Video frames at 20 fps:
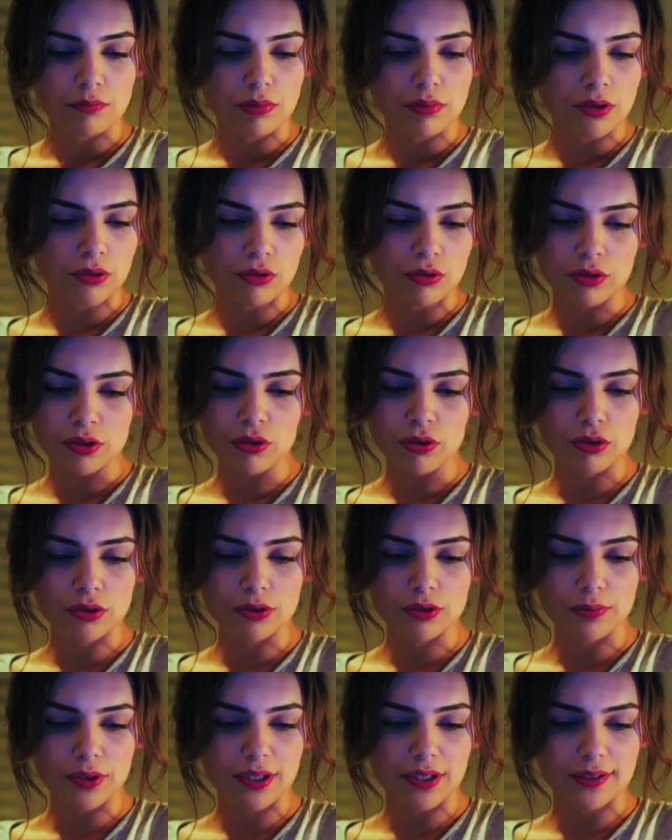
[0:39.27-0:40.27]
Ben onları
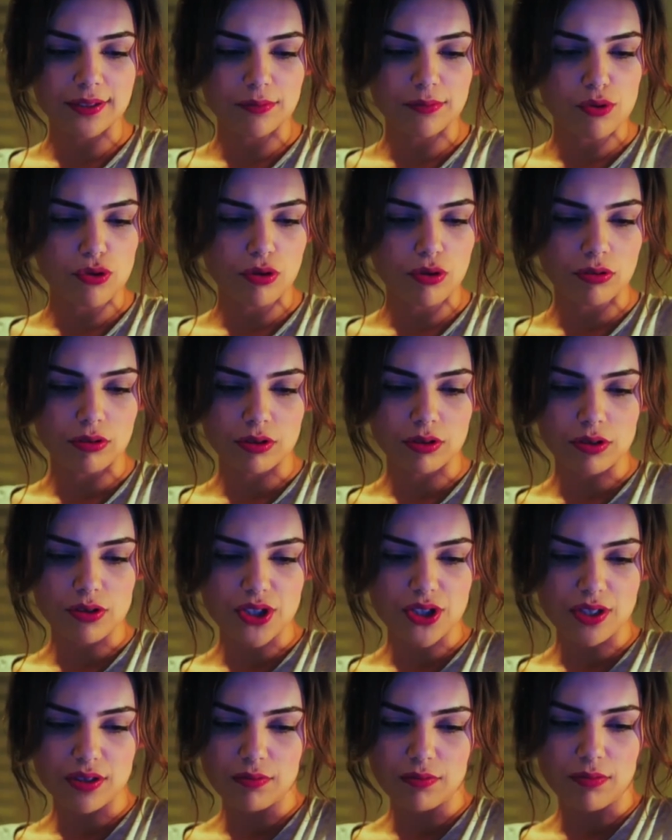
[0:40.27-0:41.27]
orada bıraktım sonra
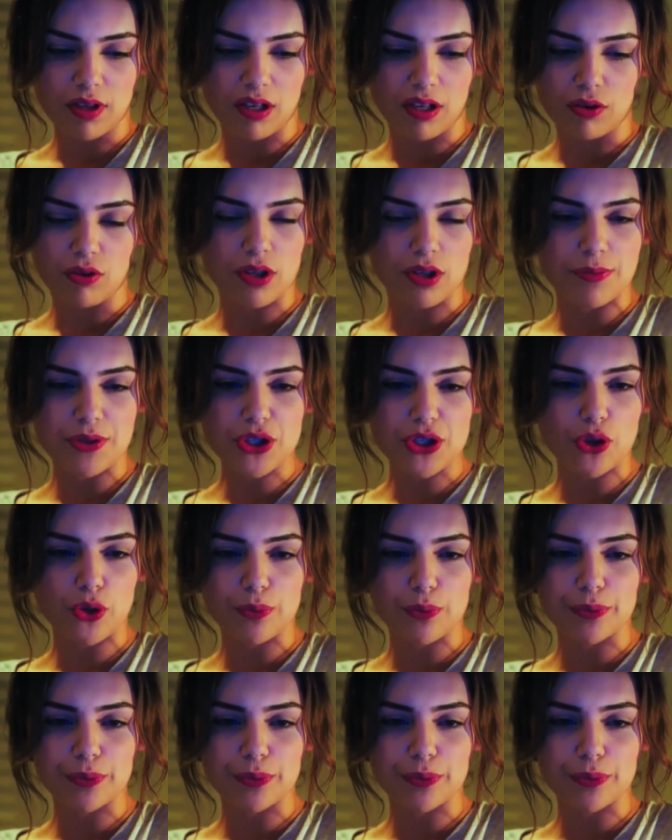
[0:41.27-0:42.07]
çıktım yani öyle bir şey